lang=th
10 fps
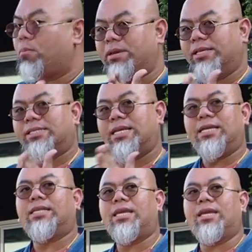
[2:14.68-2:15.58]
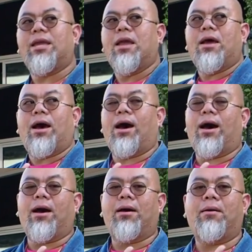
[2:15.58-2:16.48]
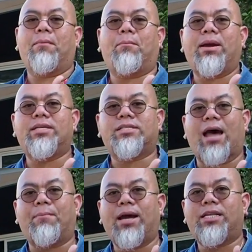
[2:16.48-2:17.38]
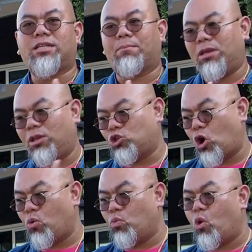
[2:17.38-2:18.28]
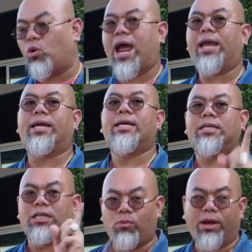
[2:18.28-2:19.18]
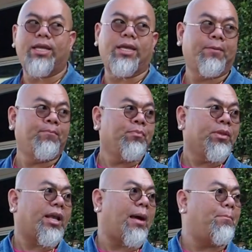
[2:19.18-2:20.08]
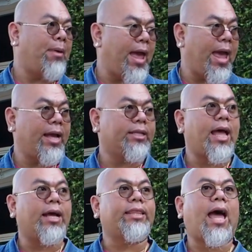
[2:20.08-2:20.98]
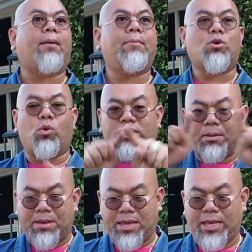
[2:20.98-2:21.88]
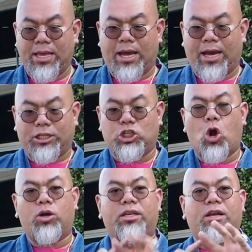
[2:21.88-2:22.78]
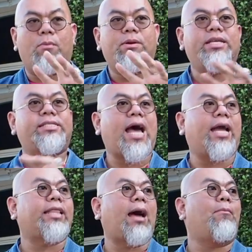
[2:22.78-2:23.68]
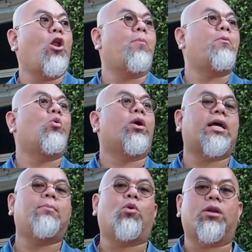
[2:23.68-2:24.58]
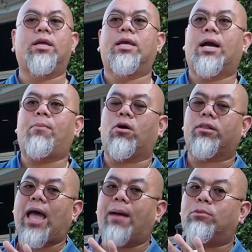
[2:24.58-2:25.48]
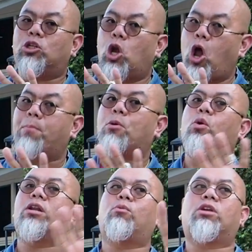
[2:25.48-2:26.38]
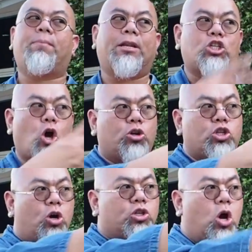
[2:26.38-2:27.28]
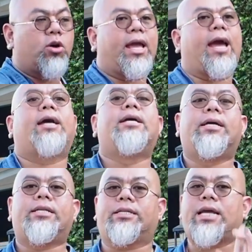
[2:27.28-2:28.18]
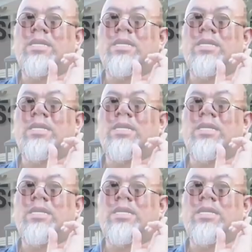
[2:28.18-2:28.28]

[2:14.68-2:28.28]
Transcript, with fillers: องมีซี่ที่ไม่สามารถที่จะมีช่องโหว่ได้เนี่ยถือว่าดีกำแพงต่างๆไม่ควรจะมีช่องที่เขาดีไซน์ตามรอบรั้วทั้งหมดเขาบอกตามรอบรั้วทั้งหมดที่เป็นช่องเนี่ยค่ะที่อาจา